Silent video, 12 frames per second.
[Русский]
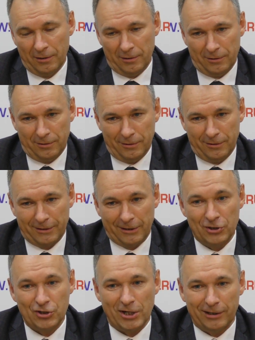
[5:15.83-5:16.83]
а,
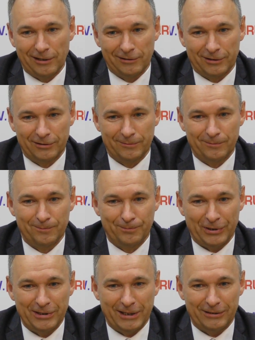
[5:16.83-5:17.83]
окончательно
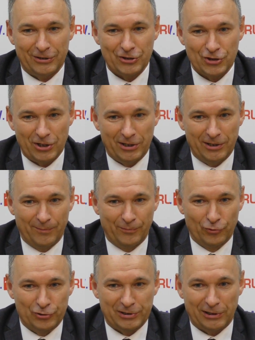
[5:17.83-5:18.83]
принять решение
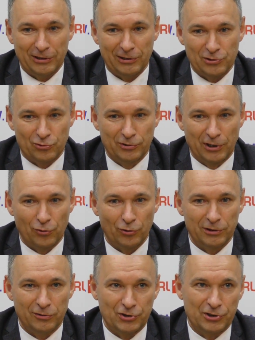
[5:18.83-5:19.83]
по строительству
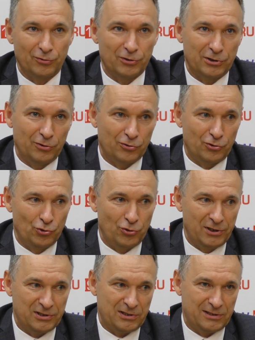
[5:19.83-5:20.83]
дороги должны вот те вот
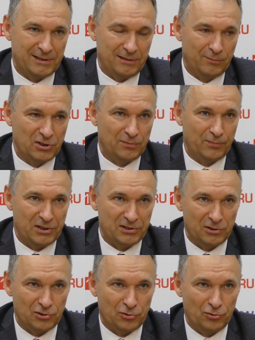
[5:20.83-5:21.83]
нюансы с
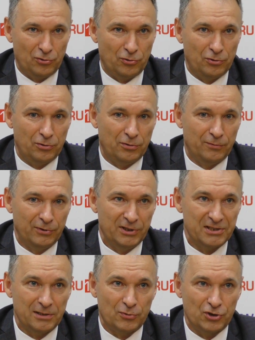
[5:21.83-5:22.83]
безопасностью э,
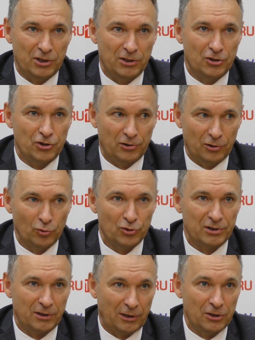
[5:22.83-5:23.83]
водоснабжения
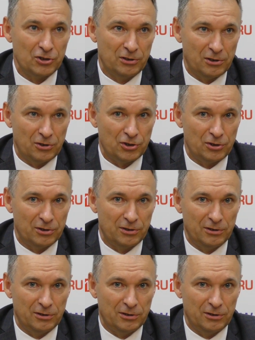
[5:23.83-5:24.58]
Черногорска, конечно, решить.